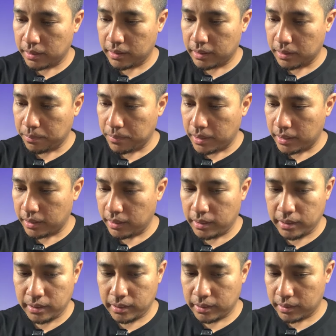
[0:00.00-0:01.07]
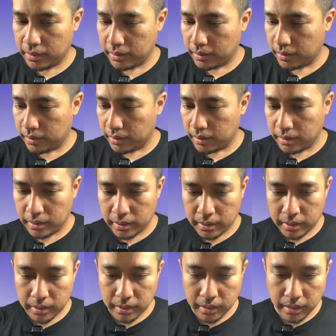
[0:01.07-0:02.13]
tambahin
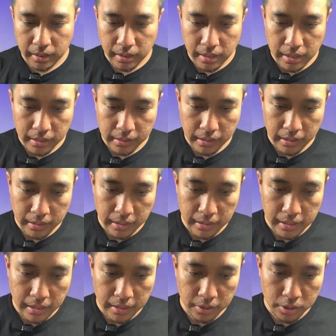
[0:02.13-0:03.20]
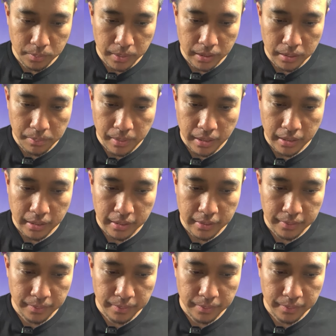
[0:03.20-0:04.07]
nah ini ada yang segitiga nih cuma di mana ya